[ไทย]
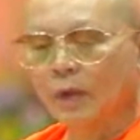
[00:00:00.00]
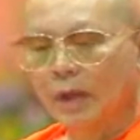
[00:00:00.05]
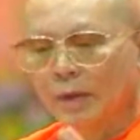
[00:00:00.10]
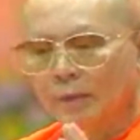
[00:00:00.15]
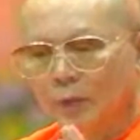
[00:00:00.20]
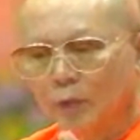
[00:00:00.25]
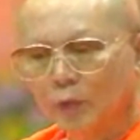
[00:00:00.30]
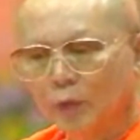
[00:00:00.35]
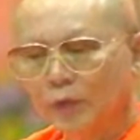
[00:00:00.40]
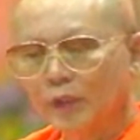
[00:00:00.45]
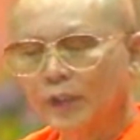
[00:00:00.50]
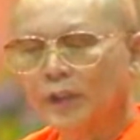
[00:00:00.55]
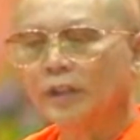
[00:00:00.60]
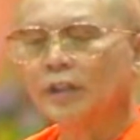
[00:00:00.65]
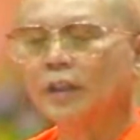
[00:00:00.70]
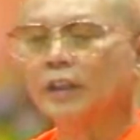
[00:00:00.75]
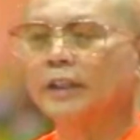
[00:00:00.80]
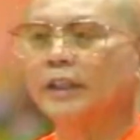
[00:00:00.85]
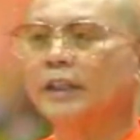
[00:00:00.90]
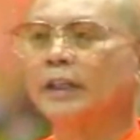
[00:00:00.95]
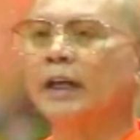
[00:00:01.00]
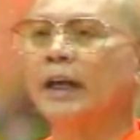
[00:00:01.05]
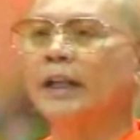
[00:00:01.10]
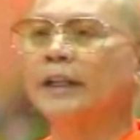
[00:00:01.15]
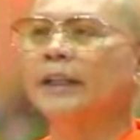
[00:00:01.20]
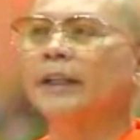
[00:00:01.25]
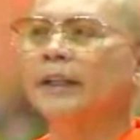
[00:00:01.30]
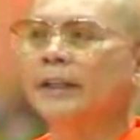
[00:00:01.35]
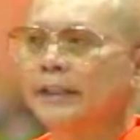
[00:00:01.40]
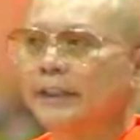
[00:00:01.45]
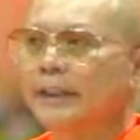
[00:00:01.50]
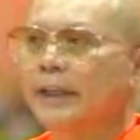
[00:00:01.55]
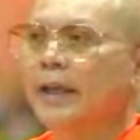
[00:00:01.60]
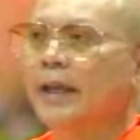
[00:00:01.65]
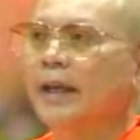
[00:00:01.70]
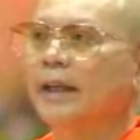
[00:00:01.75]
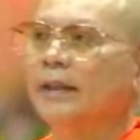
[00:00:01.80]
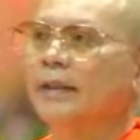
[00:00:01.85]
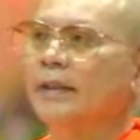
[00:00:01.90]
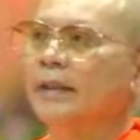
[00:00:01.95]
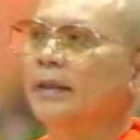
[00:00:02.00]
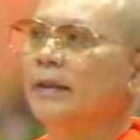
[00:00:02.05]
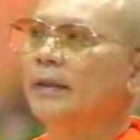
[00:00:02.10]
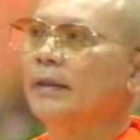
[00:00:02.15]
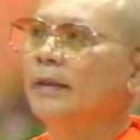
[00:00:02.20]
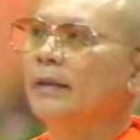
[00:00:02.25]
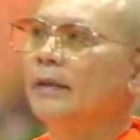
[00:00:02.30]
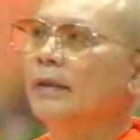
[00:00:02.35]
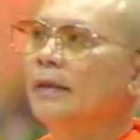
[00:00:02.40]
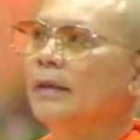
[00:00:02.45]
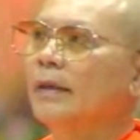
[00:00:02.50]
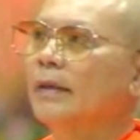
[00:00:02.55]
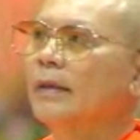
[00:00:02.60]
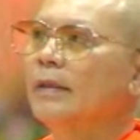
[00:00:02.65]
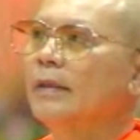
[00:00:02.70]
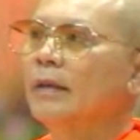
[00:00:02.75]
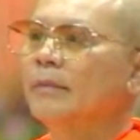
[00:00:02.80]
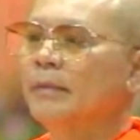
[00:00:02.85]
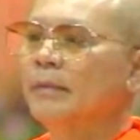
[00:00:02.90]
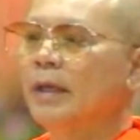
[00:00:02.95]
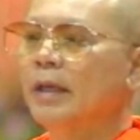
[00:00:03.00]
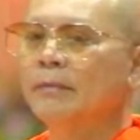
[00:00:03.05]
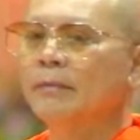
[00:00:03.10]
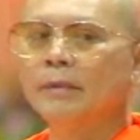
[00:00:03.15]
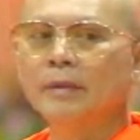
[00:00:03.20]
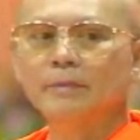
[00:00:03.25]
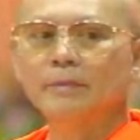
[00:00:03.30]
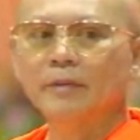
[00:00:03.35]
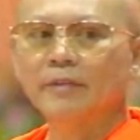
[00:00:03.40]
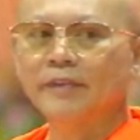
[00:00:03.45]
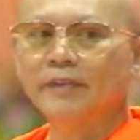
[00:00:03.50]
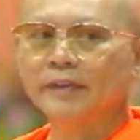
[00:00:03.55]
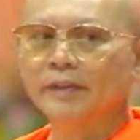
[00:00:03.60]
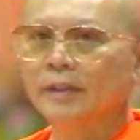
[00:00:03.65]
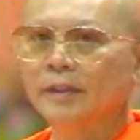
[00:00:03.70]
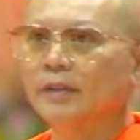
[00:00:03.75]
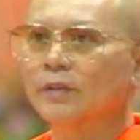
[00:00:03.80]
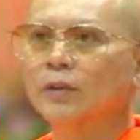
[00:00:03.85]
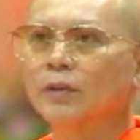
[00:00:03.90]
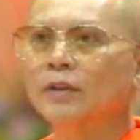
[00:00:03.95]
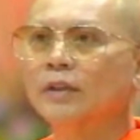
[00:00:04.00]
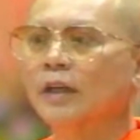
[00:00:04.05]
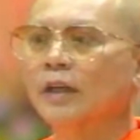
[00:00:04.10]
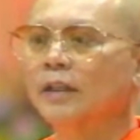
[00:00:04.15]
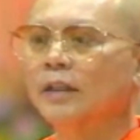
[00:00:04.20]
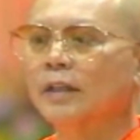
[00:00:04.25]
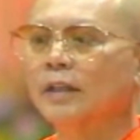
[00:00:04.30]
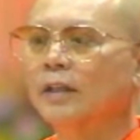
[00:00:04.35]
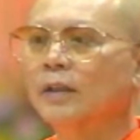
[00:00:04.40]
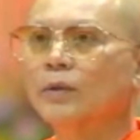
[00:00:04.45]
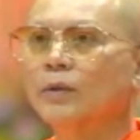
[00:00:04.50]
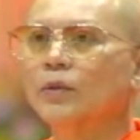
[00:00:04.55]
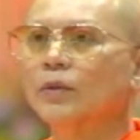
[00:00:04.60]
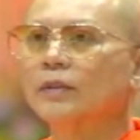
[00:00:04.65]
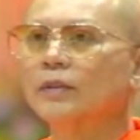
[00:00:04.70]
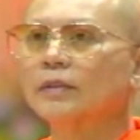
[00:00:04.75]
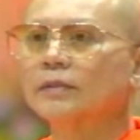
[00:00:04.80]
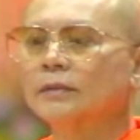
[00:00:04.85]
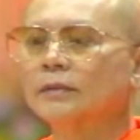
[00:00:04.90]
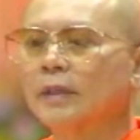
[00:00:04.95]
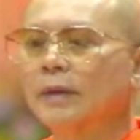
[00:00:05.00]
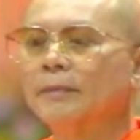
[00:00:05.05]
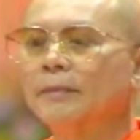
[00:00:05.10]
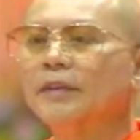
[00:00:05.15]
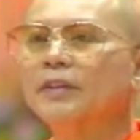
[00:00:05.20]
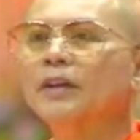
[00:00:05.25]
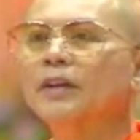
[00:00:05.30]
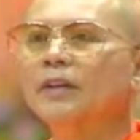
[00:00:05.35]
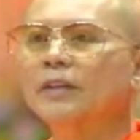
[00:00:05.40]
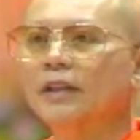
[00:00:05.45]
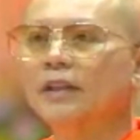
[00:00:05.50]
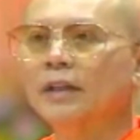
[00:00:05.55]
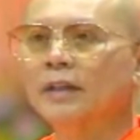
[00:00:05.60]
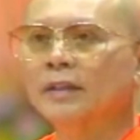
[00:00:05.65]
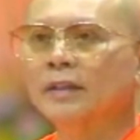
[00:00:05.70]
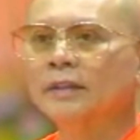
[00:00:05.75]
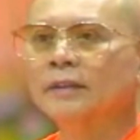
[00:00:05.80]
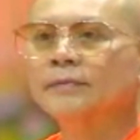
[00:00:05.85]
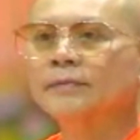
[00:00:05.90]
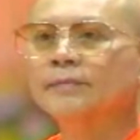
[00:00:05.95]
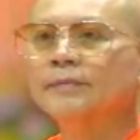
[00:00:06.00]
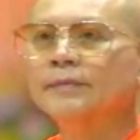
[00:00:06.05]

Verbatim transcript: ความรู้ที่เกิดจากการเห็นแจ้งเนี่ยก็ยังไม่เห็นมีโปรเฟสเซอร์คนไหนในโลกทำได้อย่างท่าน